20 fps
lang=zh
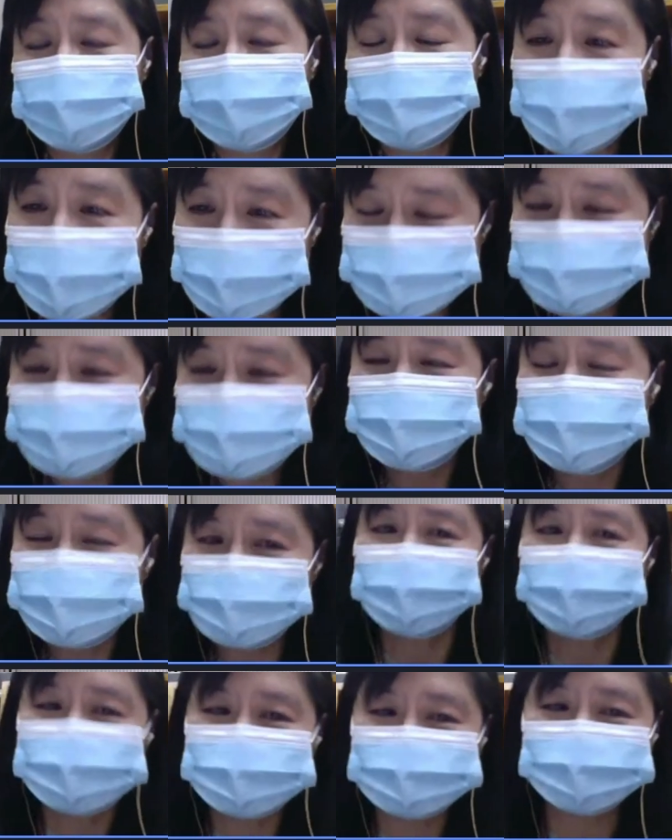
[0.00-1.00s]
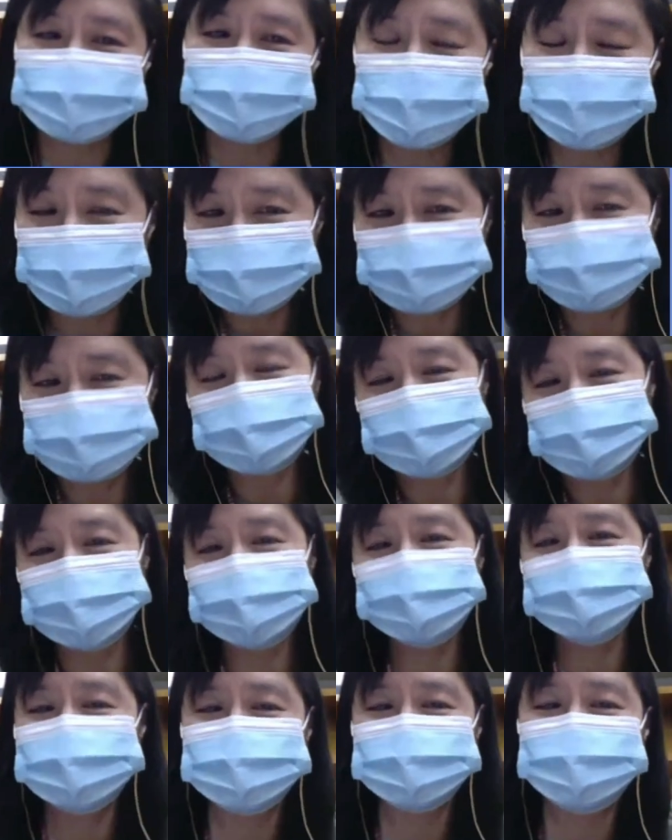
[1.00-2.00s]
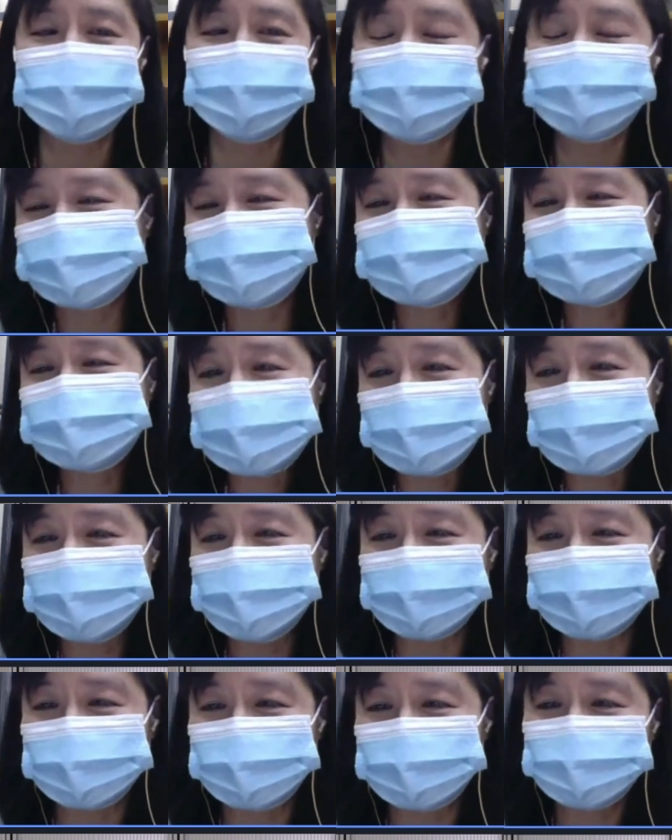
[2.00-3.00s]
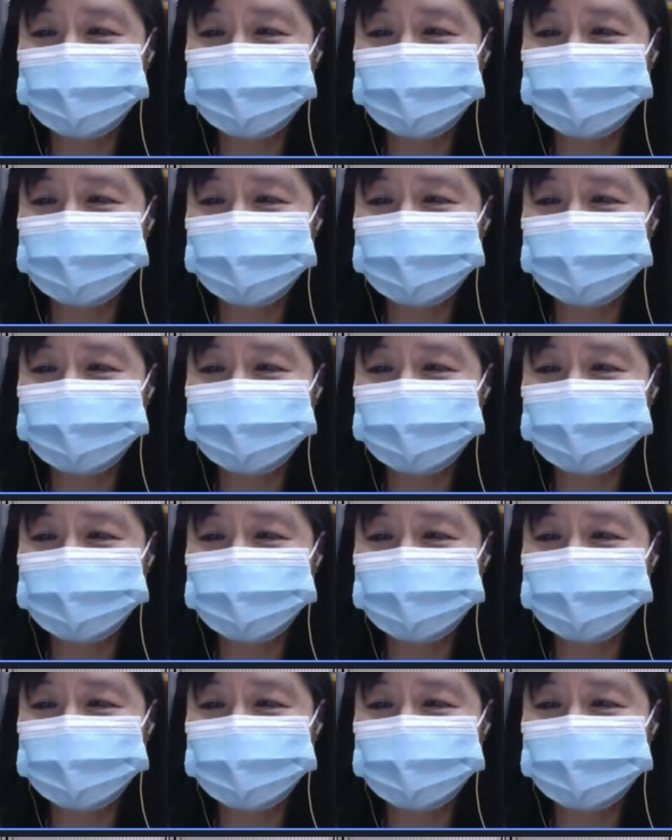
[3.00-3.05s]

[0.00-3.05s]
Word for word: 我还是必须要知道观众有没有喜欢我的展品啊。